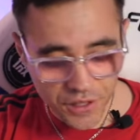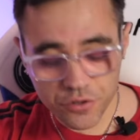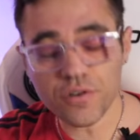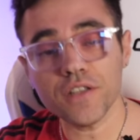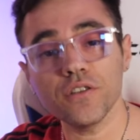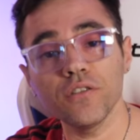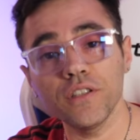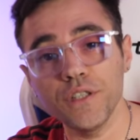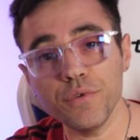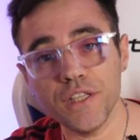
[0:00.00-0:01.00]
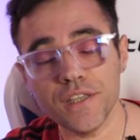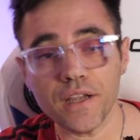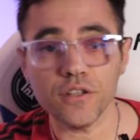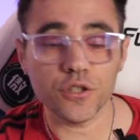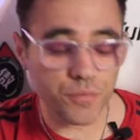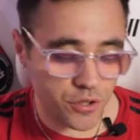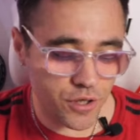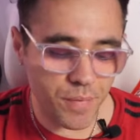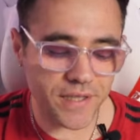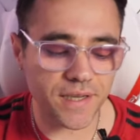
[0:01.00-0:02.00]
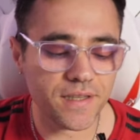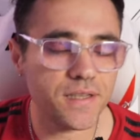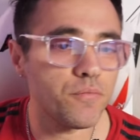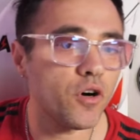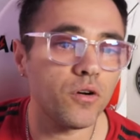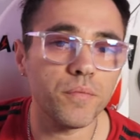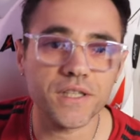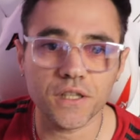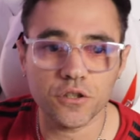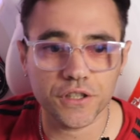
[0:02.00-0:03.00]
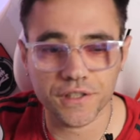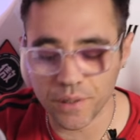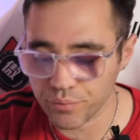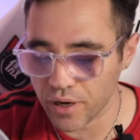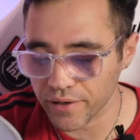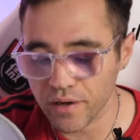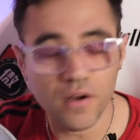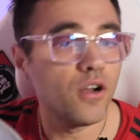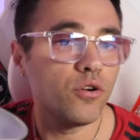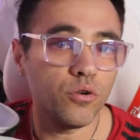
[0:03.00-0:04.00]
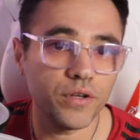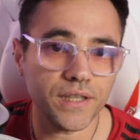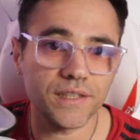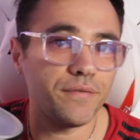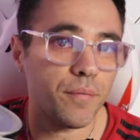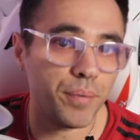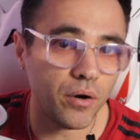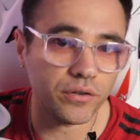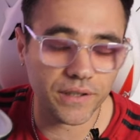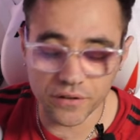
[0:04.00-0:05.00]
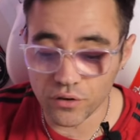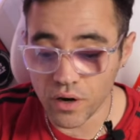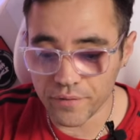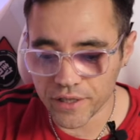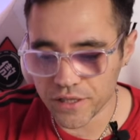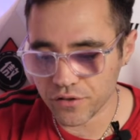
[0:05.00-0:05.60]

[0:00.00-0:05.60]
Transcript: que j'ai reçu la sangle Kiwi Design, je me suis dit, bah ça y est, c'est mort, ma sacoche, elle sert plus à rien. Le casque, il va pas rentrer dedans avec la